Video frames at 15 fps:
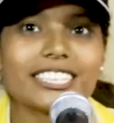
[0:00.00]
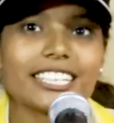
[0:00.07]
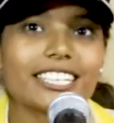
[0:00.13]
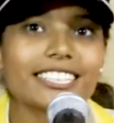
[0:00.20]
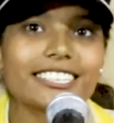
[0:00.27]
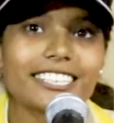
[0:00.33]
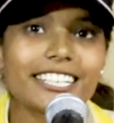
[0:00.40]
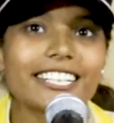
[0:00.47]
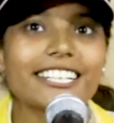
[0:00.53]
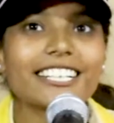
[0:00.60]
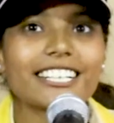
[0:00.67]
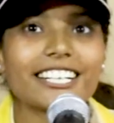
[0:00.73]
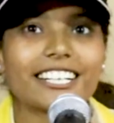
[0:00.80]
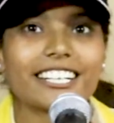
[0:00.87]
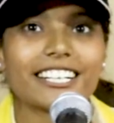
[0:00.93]
से धड़क
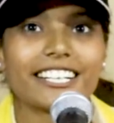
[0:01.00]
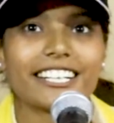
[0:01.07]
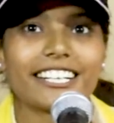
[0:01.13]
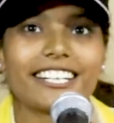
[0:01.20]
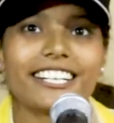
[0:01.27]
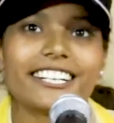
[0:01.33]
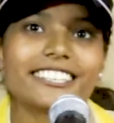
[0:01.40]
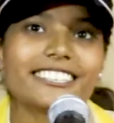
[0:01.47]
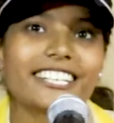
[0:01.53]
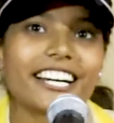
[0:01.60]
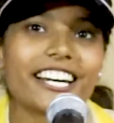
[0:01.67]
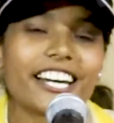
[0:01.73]
रहा है लगता